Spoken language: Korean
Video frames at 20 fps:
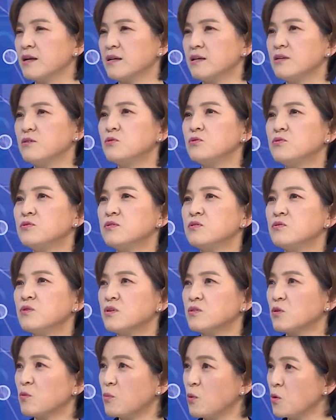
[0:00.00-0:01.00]
이웃을
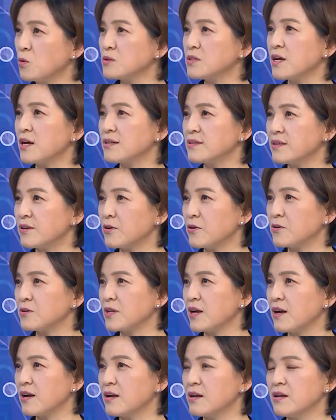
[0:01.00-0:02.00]
위해서
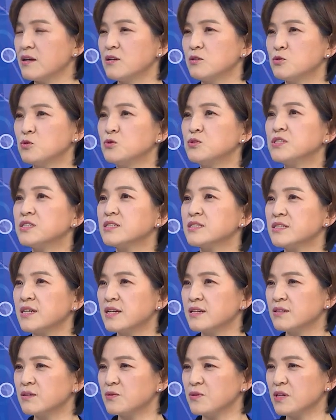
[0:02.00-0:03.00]
봉사한다거나
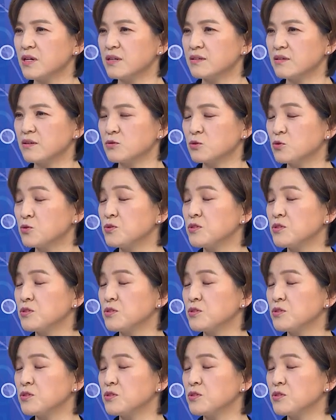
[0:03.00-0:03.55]
조직을 위해서